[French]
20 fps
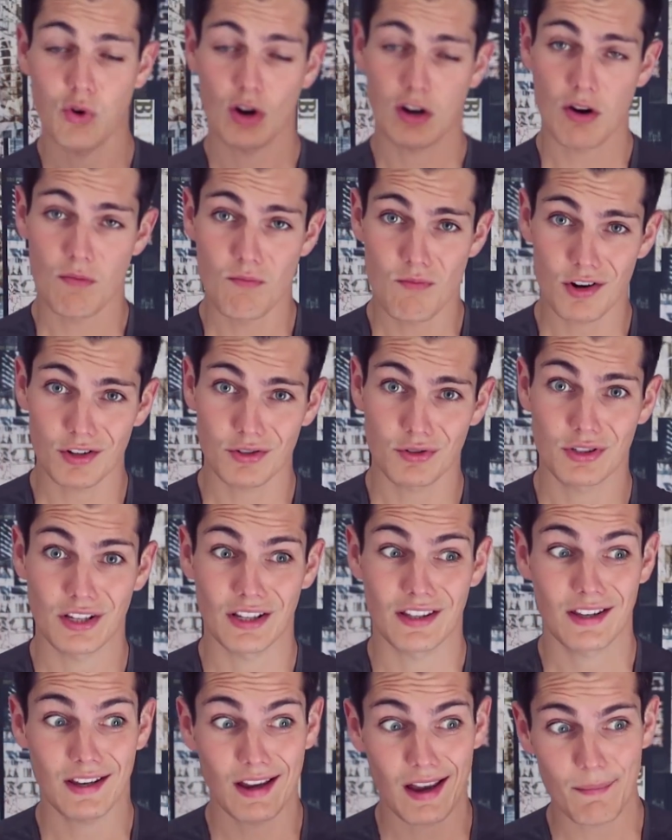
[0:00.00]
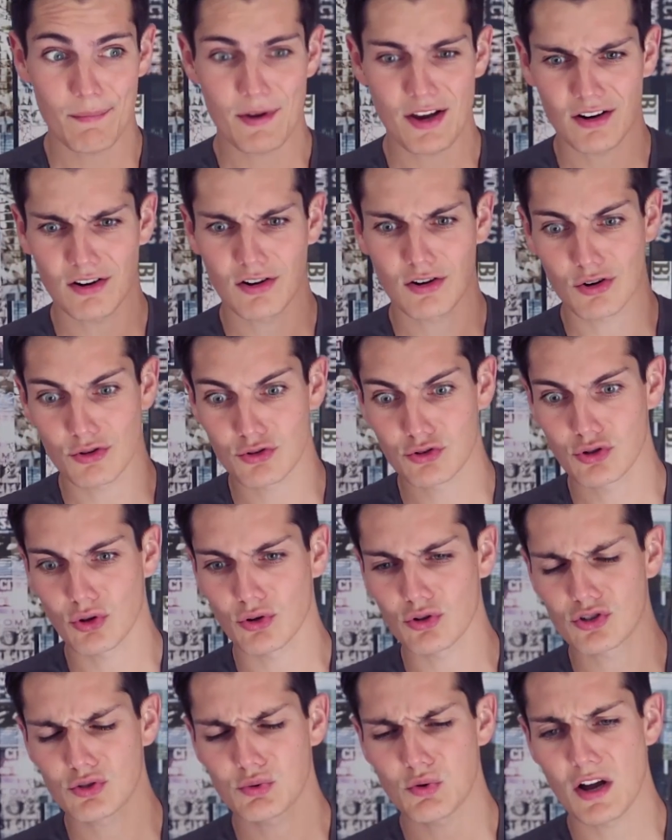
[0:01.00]
toi comme moi, tu sais très bien que quand tu
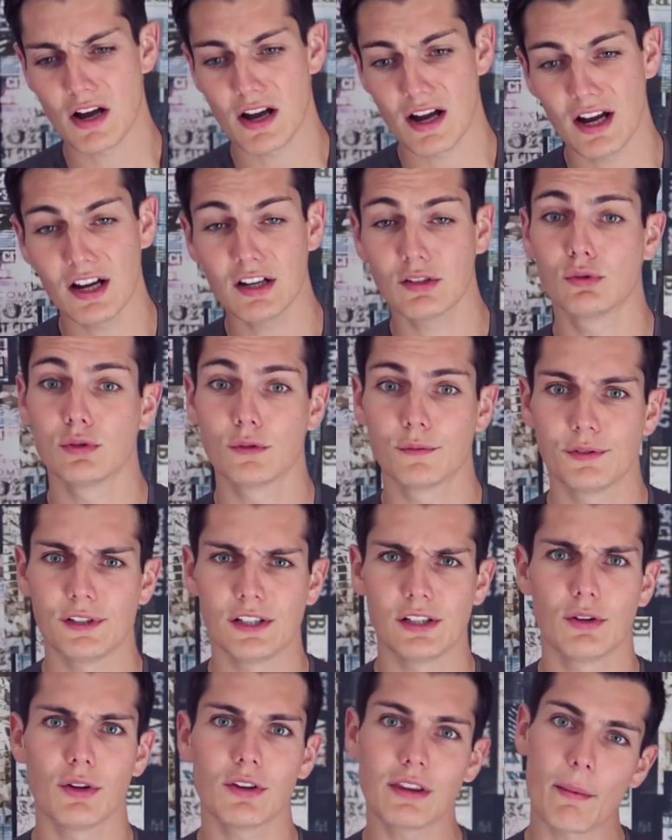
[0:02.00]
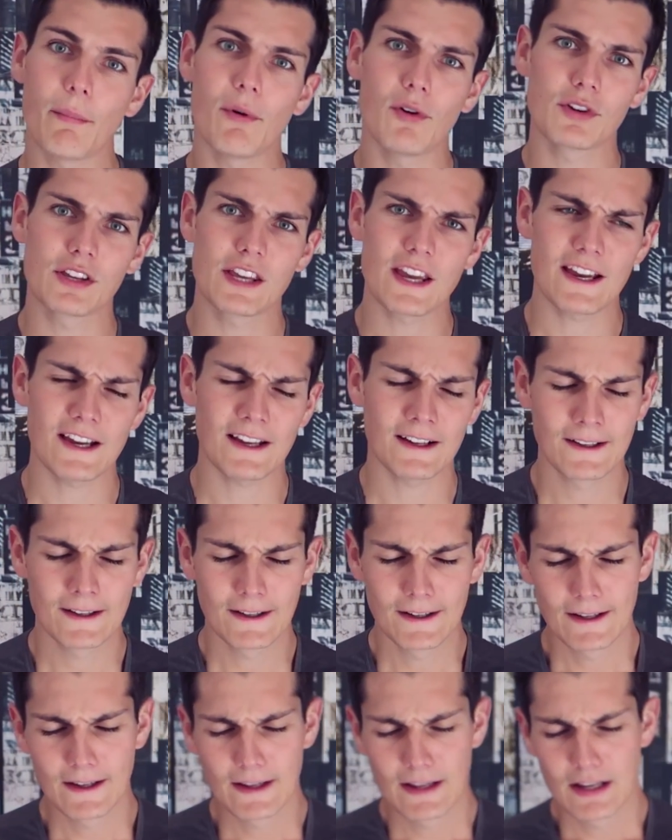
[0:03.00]
reçois un coup de fil de ta banquière,
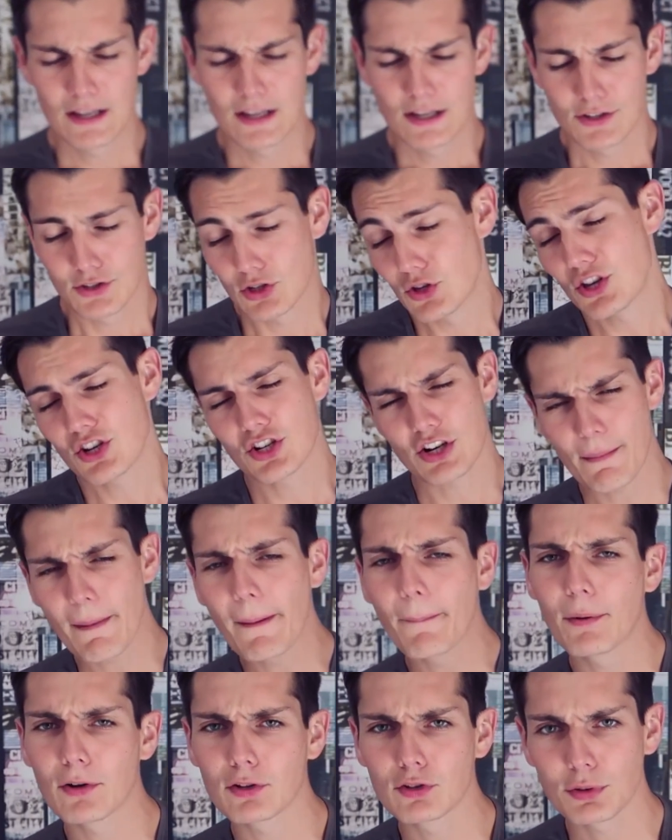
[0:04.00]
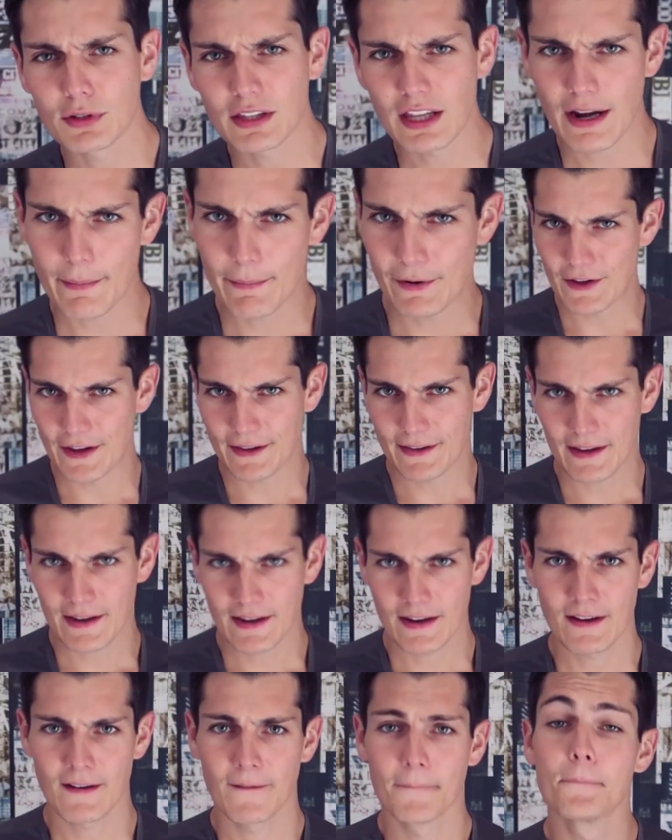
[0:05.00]
ce n'est jamais pour te souhaiter la bonne
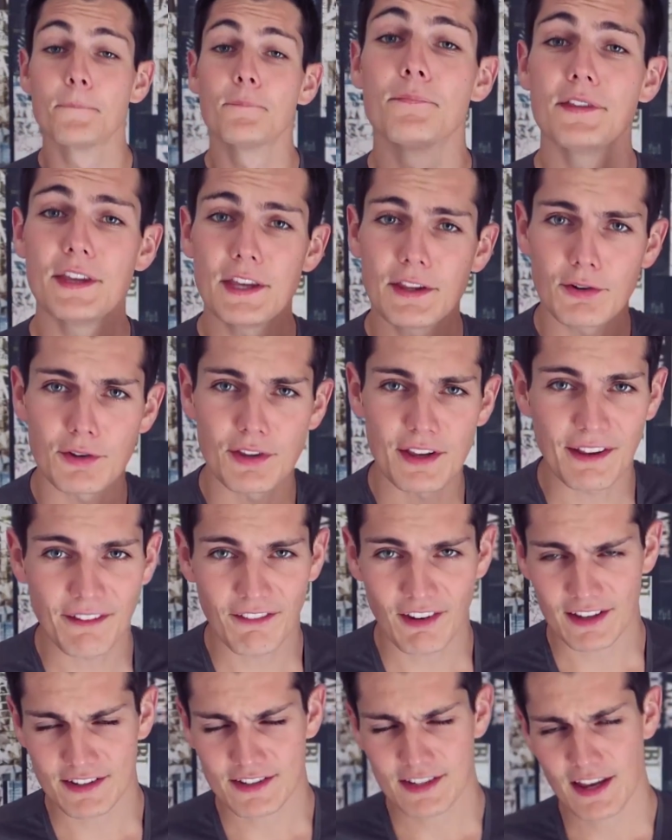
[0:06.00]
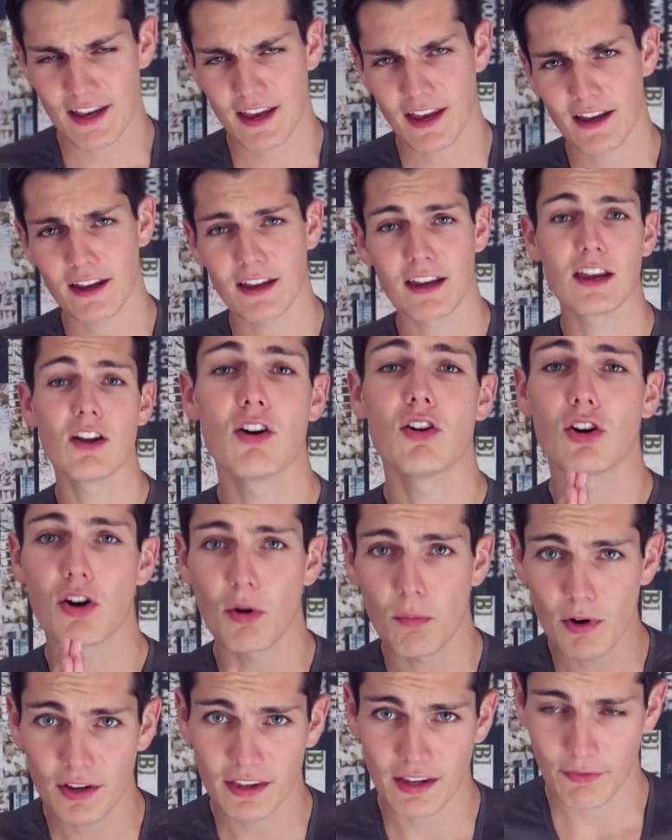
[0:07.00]
année, ni ton anniversaire, et
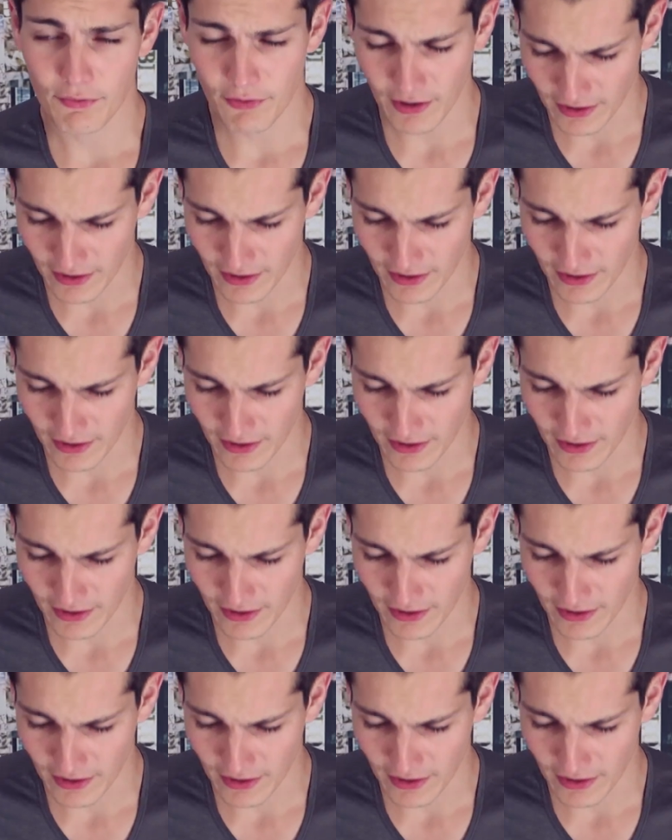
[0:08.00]
encore moins ta